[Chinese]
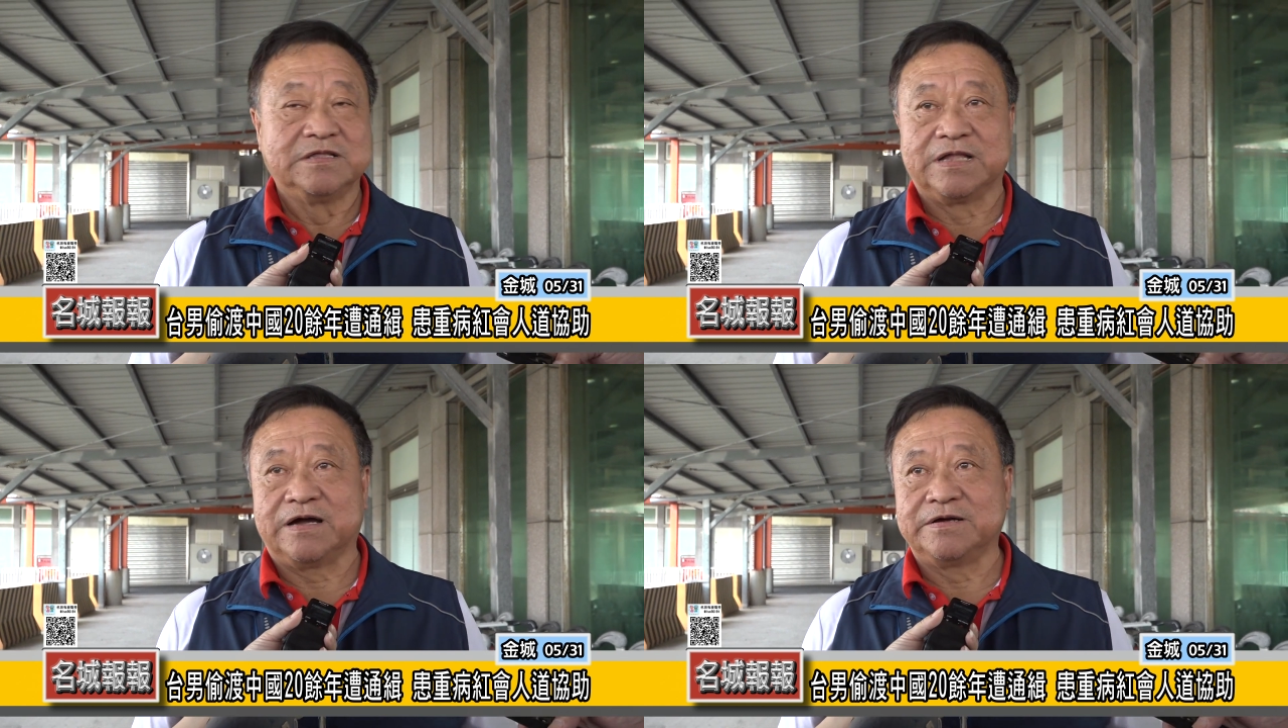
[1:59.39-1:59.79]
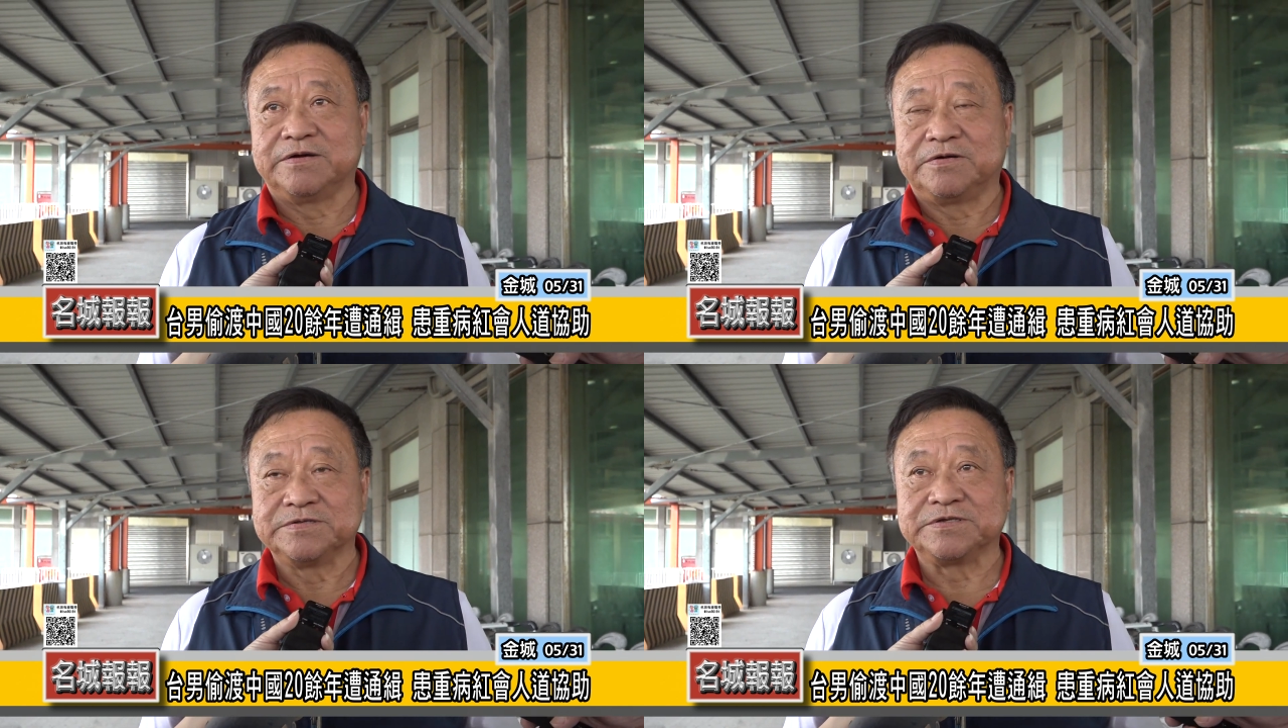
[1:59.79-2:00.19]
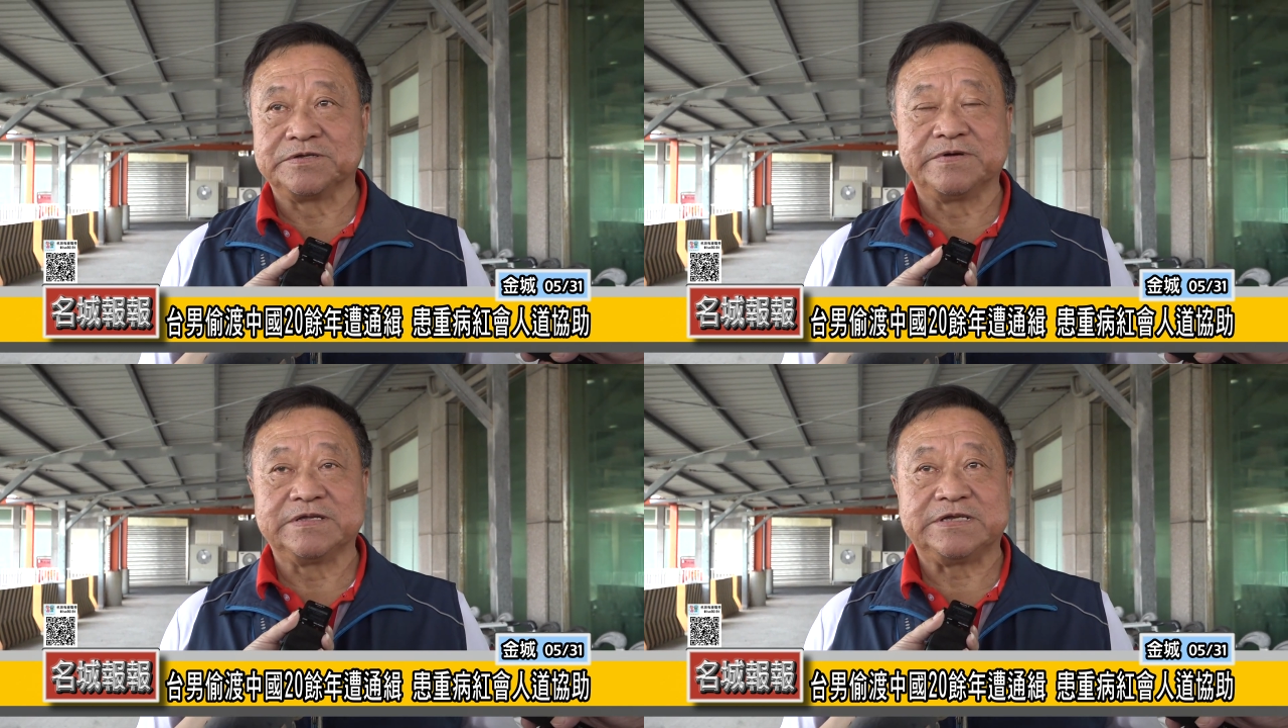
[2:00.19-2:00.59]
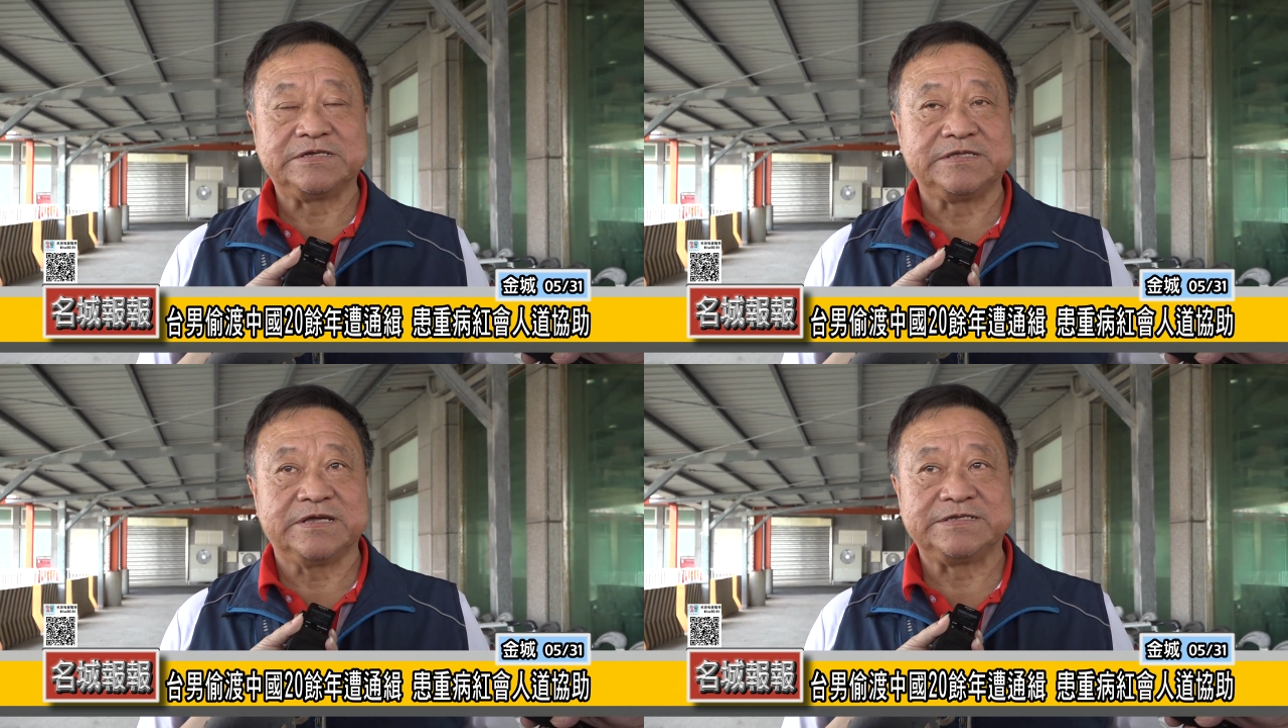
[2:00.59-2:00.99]
然后有红十字会前
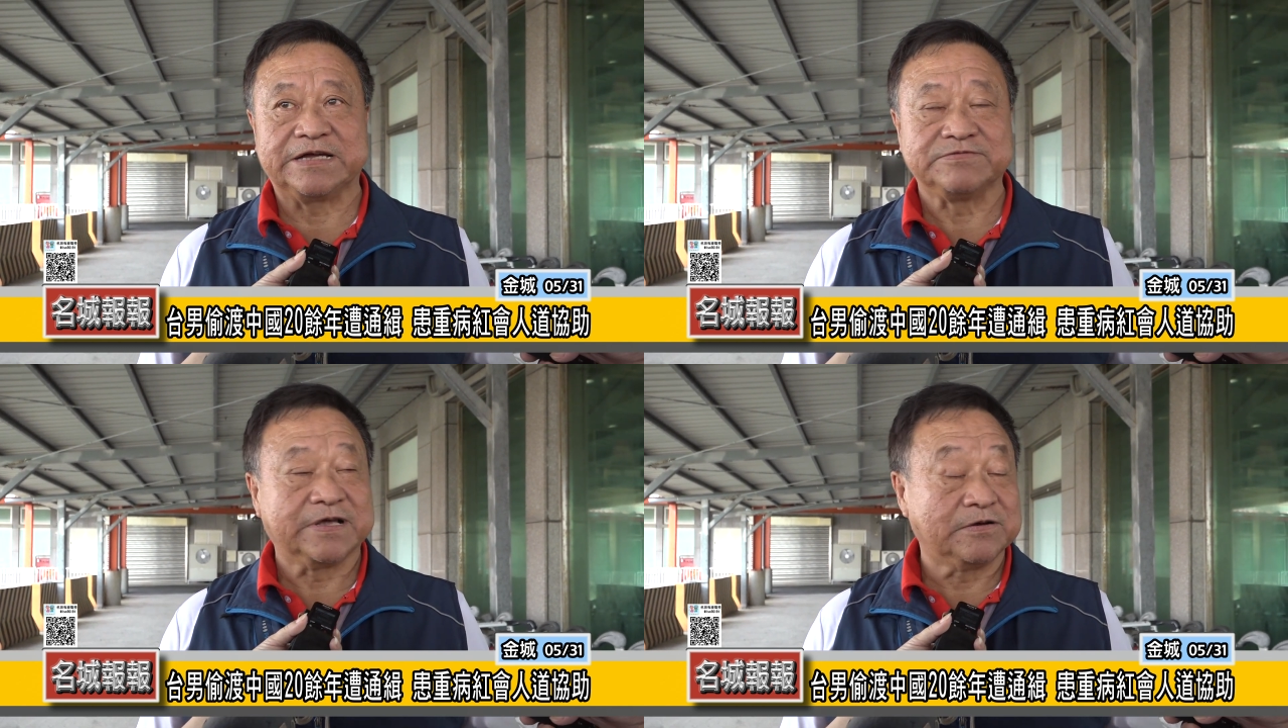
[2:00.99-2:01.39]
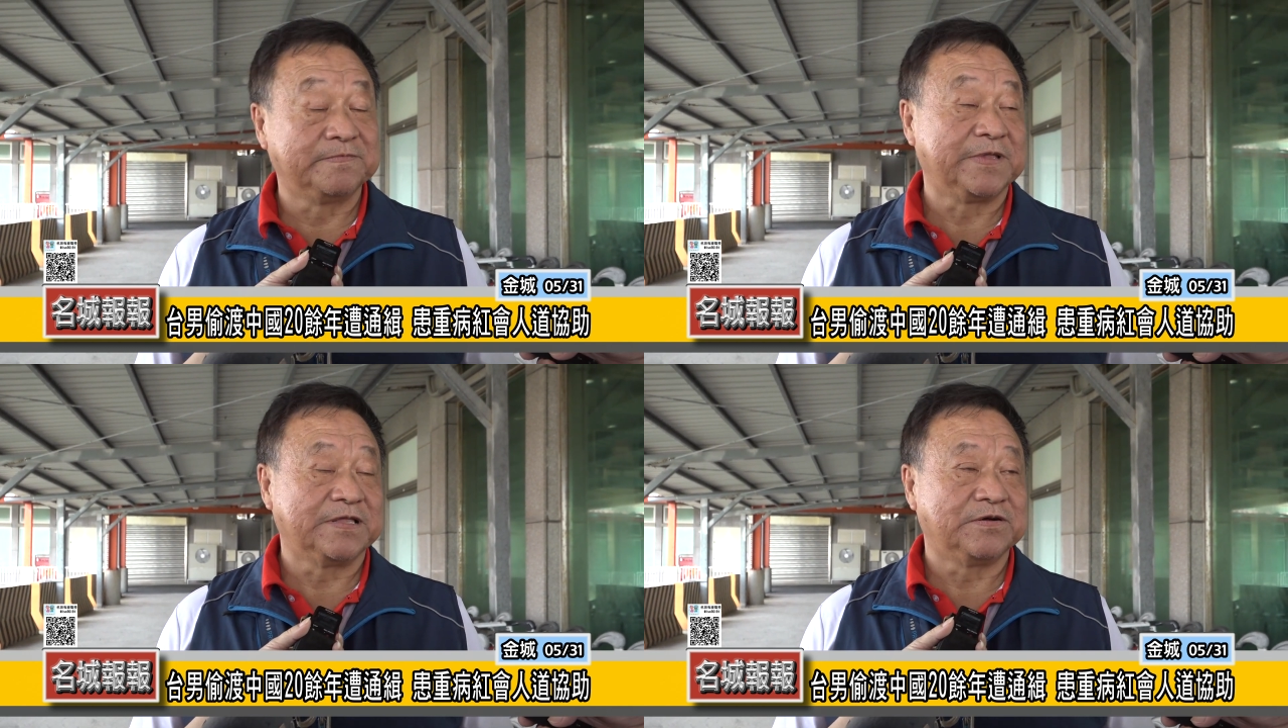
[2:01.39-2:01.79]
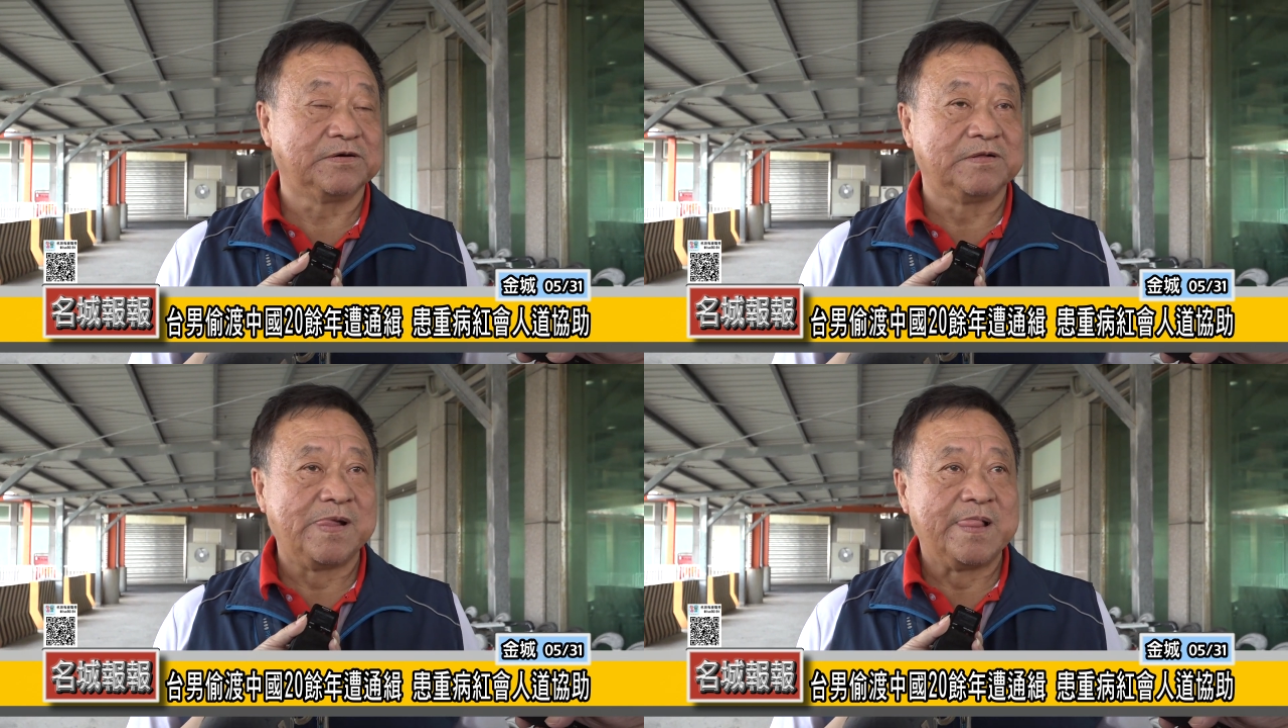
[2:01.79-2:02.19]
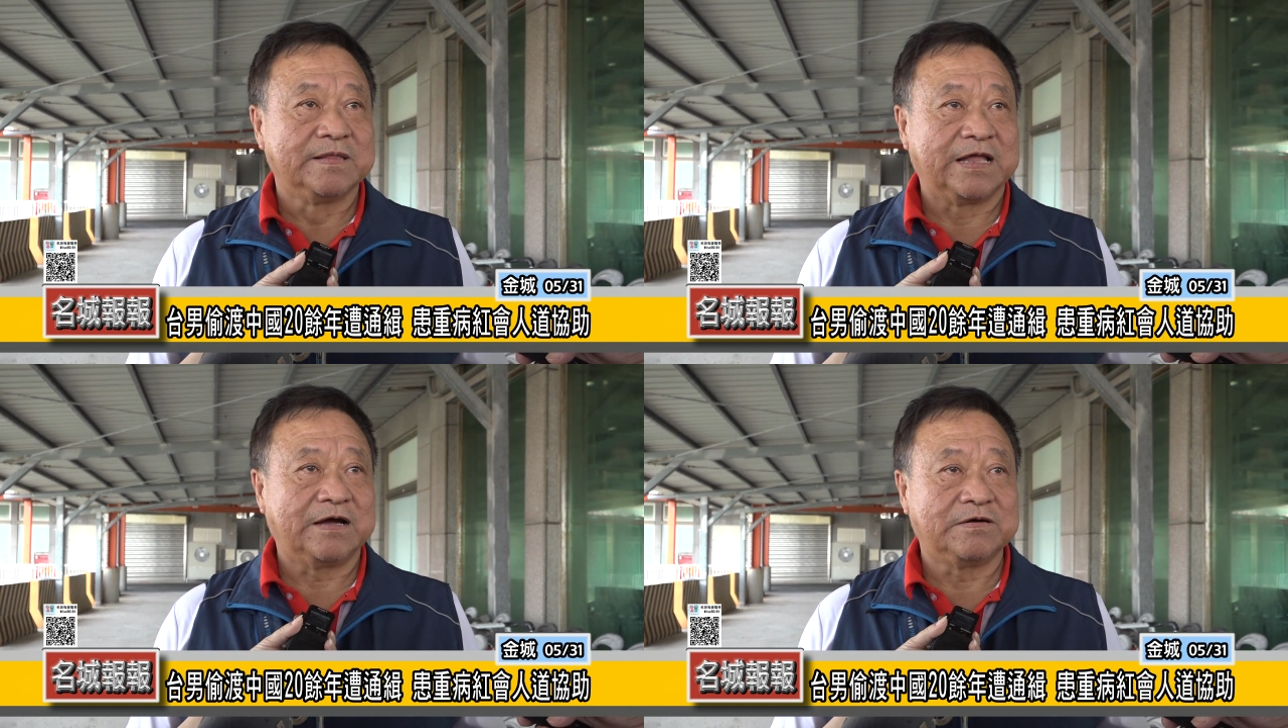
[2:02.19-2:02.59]
几天家属来跟我们联络，
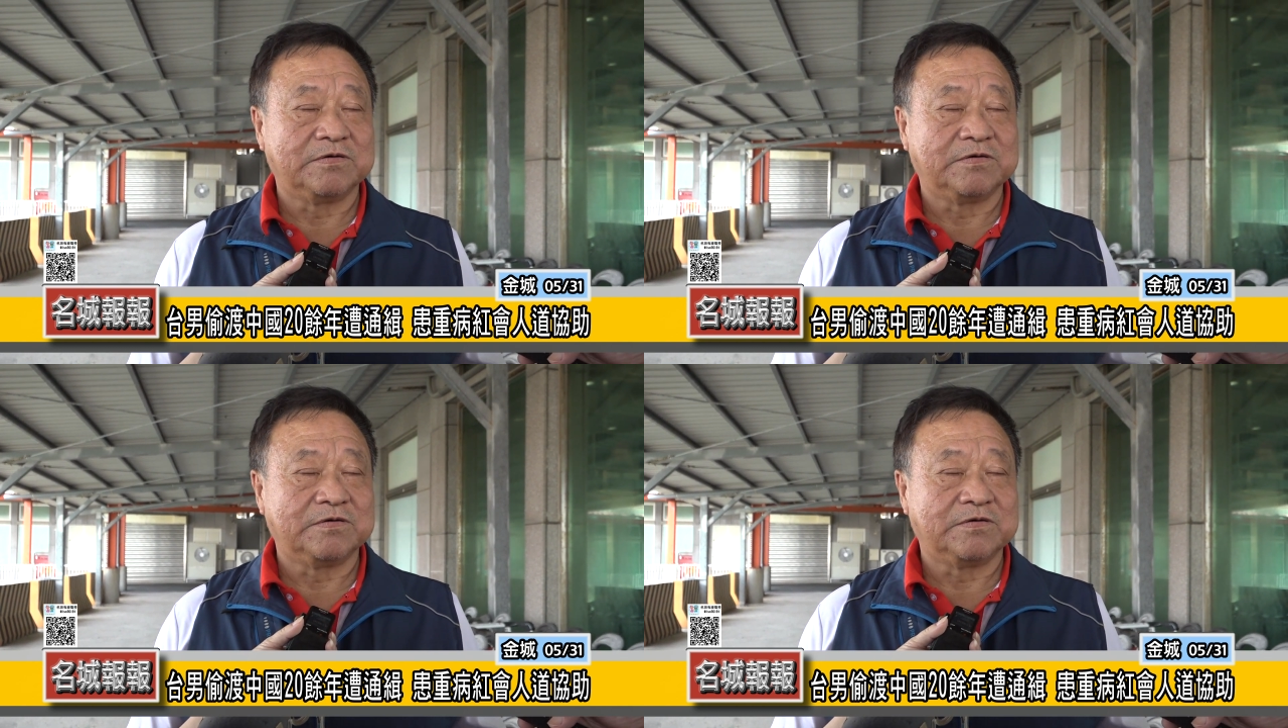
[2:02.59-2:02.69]
然后